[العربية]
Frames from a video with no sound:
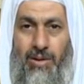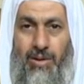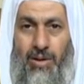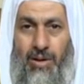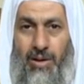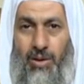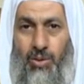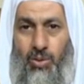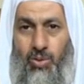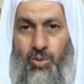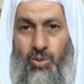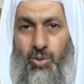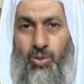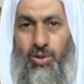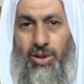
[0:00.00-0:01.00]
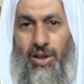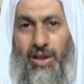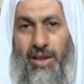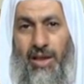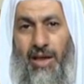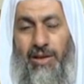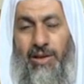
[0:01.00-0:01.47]
قال أصول
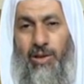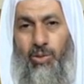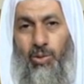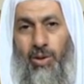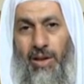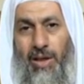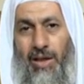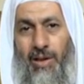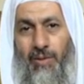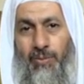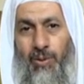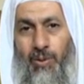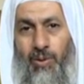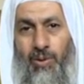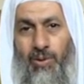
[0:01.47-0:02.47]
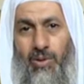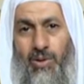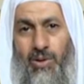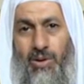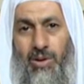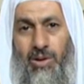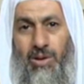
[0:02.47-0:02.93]
الشريعة تخالفه
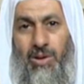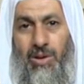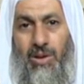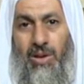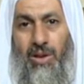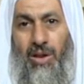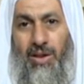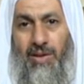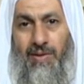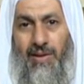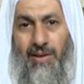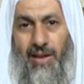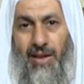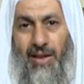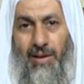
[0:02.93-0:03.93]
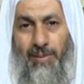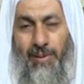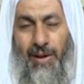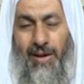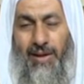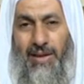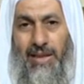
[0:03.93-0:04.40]
واستدل
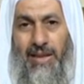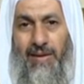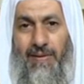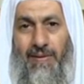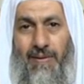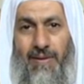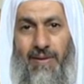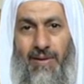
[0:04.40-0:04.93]
بحديث